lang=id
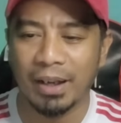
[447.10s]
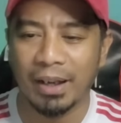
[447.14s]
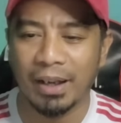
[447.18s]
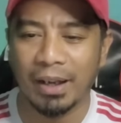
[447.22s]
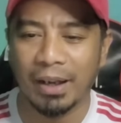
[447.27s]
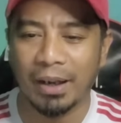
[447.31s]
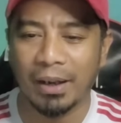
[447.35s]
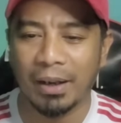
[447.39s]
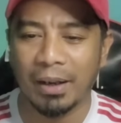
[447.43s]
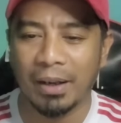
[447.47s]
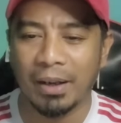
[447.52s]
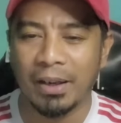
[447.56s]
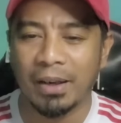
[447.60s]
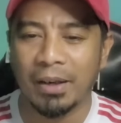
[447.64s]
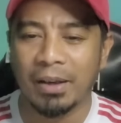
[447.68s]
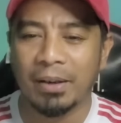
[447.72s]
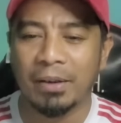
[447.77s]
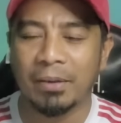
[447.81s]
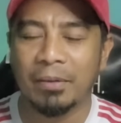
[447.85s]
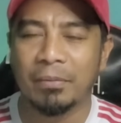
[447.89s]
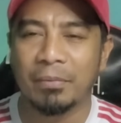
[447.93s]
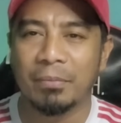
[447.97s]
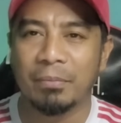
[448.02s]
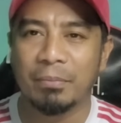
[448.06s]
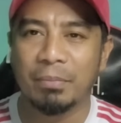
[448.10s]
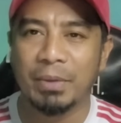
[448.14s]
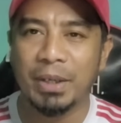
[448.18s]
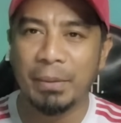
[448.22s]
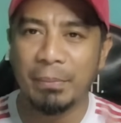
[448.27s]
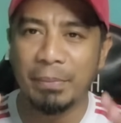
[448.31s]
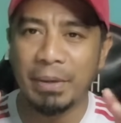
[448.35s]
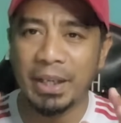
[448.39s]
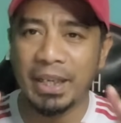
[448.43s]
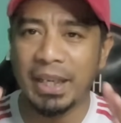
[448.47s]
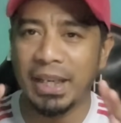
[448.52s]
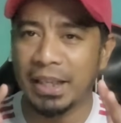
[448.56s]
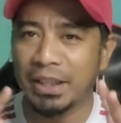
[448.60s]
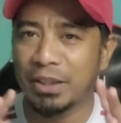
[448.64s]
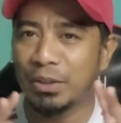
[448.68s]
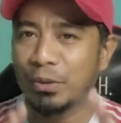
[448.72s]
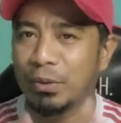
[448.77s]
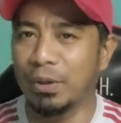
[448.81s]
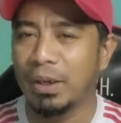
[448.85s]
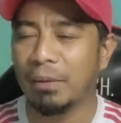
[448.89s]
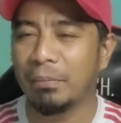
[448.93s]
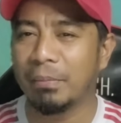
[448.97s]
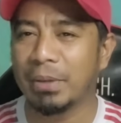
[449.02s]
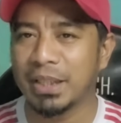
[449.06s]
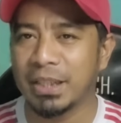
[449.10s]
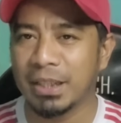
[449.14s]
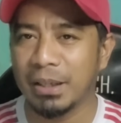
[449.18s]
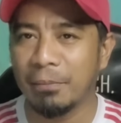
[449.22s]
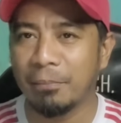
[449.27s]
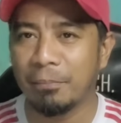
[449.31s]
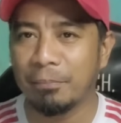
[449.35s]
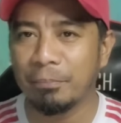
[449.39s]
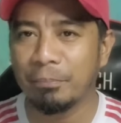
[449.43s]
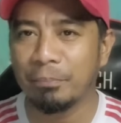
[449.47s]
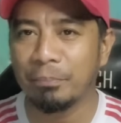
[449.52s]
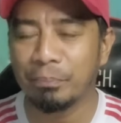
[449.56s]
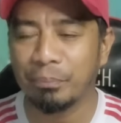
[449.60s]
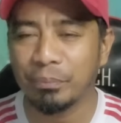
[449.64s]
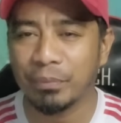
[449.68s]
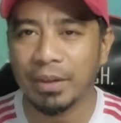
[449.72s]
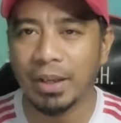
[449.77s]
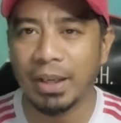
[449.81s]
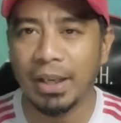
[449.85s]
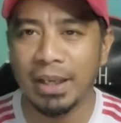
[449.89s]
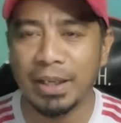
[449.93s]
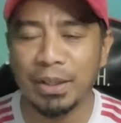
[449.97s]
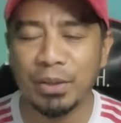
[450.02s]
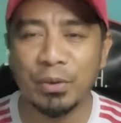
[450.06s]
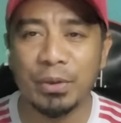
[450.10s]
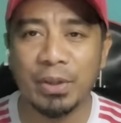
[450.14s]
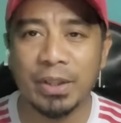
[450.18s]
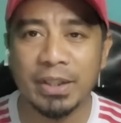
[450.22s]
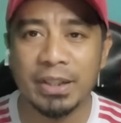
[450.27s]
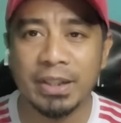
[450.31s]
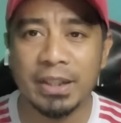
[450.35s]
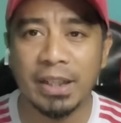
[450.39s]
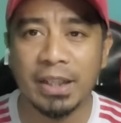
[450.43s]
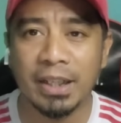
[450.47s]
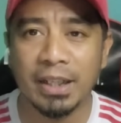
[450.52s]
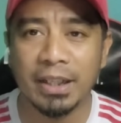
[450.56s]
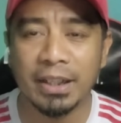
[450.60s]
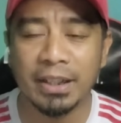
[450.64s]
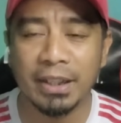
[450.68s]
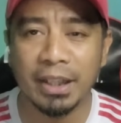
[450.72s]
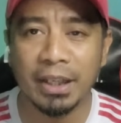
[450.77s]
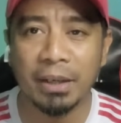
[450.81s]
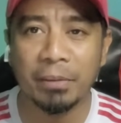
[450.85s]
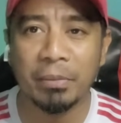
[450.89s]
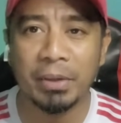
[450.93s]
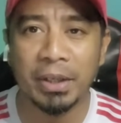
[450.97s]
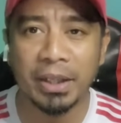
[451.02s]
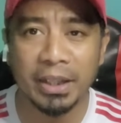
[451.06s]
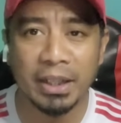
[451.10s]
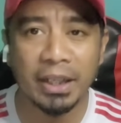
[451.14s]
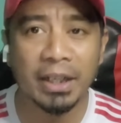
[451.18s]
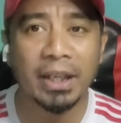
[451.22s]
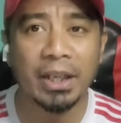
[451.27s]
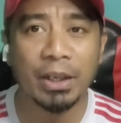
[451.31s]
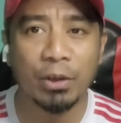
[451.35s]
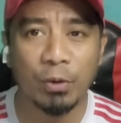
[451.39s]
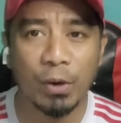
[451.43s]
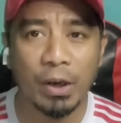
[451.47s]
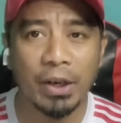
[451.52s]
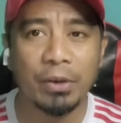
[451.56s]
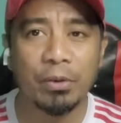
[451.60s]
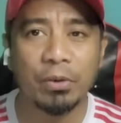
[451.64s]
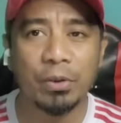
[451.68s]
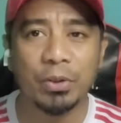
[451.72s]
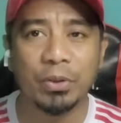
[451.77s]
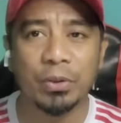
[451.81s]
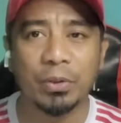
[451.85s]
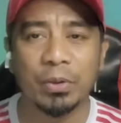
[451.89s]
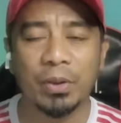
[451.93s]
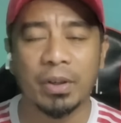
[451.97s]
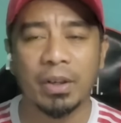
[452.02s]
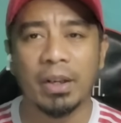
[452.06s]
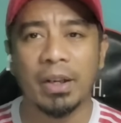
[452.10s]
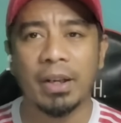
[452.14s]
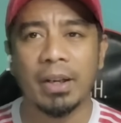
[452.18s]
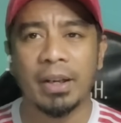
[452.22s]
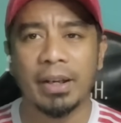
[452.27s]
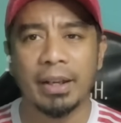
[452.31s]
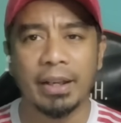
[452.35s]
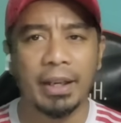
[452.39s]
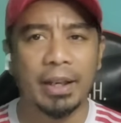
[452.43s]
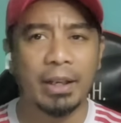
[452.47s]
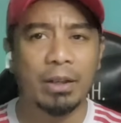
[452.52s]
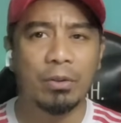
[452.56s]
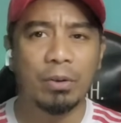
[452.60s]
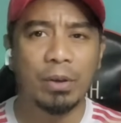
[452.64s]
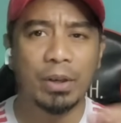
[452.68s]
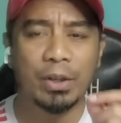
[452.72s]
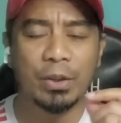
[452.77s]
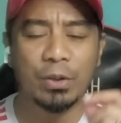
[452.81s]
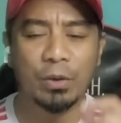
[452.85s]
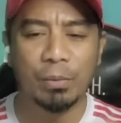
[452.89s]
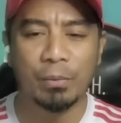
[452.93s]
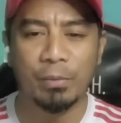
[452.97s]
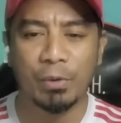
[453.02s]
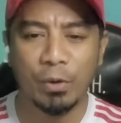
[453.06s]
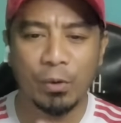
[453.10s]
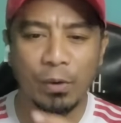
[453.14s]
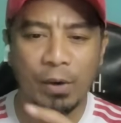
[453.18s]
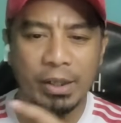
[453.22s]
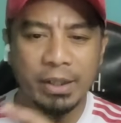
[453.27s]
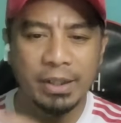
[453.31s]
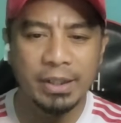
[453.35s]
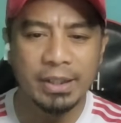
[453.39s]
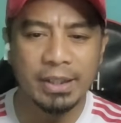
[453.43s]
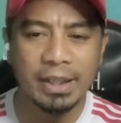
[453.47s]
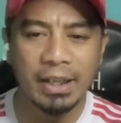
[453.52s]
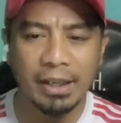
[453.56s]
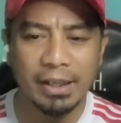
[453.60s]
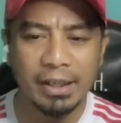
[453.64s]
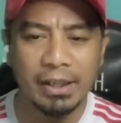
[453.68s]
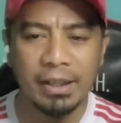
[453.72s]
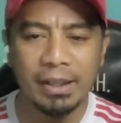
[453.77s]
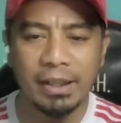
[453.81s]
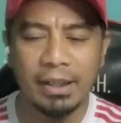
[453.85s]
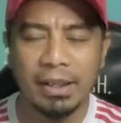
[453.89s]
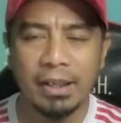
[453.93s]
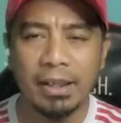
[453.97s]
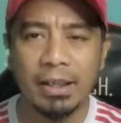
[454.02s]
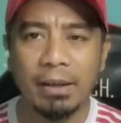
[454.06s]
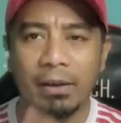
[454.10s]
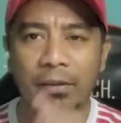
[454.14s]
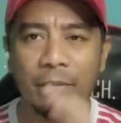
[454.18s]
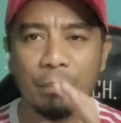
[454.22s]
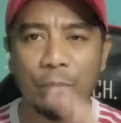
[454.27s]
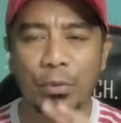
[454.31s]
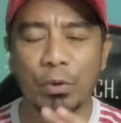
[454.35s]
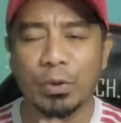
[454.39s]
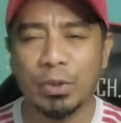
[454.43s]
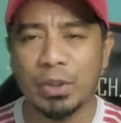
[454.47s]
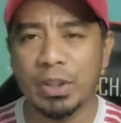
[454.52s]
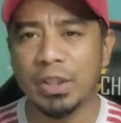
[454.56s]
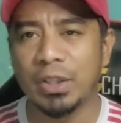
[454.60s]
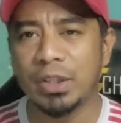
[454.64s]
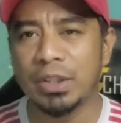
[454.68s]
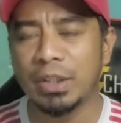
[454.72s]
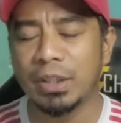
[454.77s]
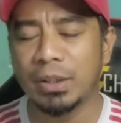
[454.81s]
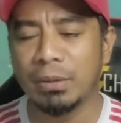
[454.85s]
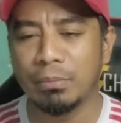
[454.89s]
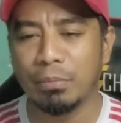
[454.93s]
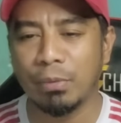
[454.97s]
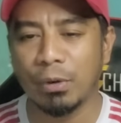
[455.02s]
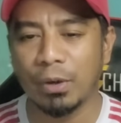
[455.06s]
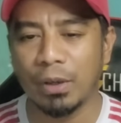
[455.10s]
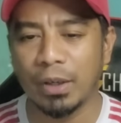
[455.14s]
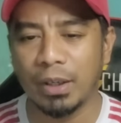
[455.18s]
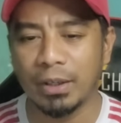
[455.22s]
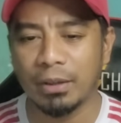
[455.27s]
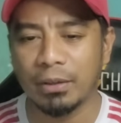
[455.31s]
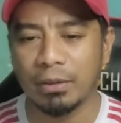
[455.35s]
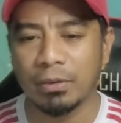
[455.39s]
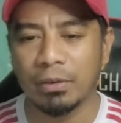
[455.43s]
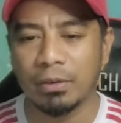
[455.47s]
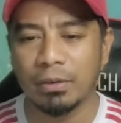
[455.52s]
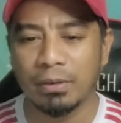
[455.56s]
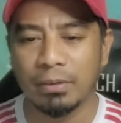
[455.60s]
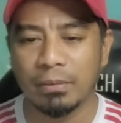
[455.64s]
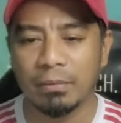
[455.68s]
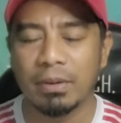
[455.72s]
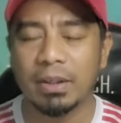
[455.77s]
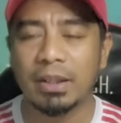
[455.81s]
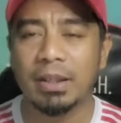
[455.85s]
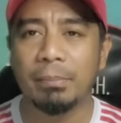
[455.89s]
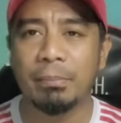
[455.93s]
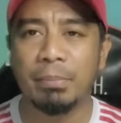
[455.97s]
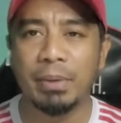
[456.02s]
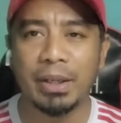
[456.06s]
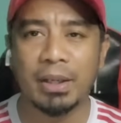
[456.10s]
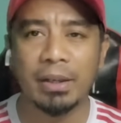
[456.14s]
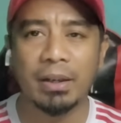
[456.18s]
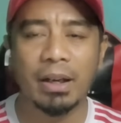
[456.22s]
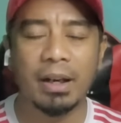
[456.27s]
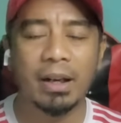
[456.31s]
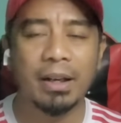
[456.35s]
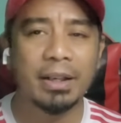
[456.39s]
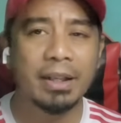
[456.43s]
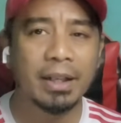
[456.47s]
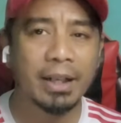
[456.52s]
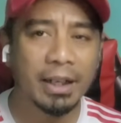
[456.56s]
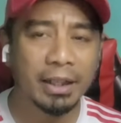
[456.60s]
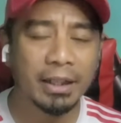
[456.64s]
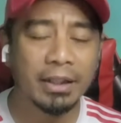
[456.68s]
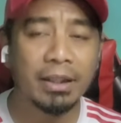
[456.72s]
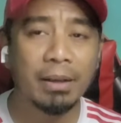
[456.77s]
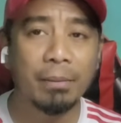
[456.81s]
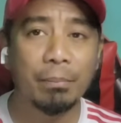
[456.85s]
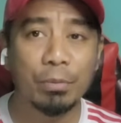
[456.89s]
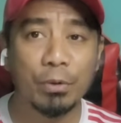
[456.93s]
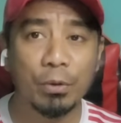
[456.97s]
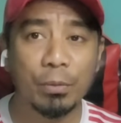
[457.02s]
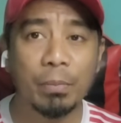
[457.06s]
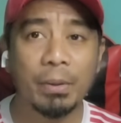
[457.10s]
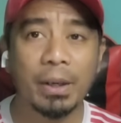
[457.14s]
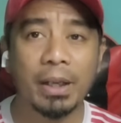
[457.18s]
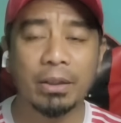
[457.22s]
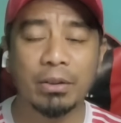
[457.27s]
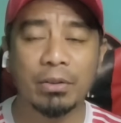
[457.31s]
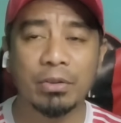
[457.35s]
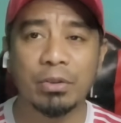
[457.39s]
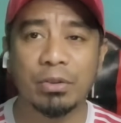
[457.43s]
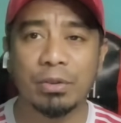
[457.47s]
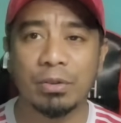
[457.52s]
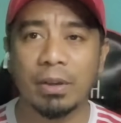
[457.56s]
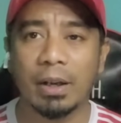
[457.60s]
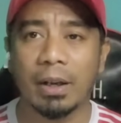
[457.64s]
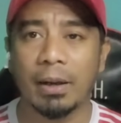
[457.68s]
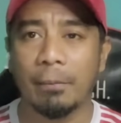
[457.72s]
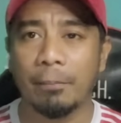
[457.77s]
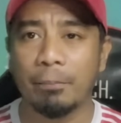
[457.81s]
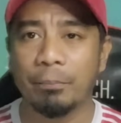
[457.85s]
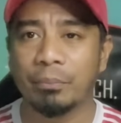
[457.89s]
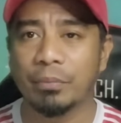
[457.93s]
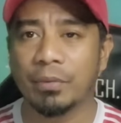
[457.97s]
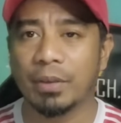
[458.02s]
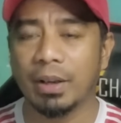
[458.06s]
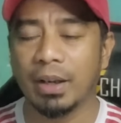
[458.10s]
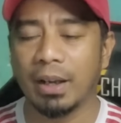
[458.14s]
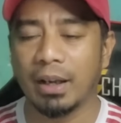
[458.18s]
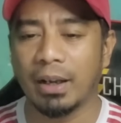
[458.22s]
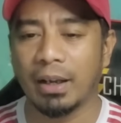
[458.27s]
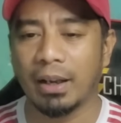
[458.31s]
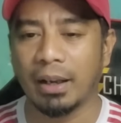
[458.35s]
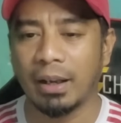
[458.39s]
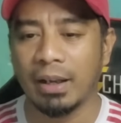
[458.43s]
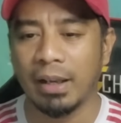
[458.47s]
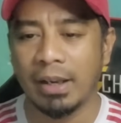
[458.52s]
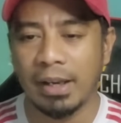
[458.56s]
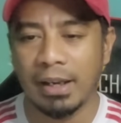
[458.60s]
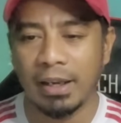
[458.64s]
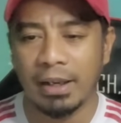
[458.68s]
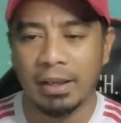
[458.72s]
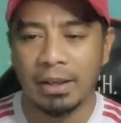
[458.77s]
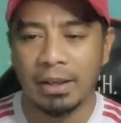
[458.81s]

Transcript: Ha. Demikian juga macam Indonesia ketika menentang Ekuador tu. Ekuador menguasai position ball itu lebih uh, dekat 60% juga. Ha.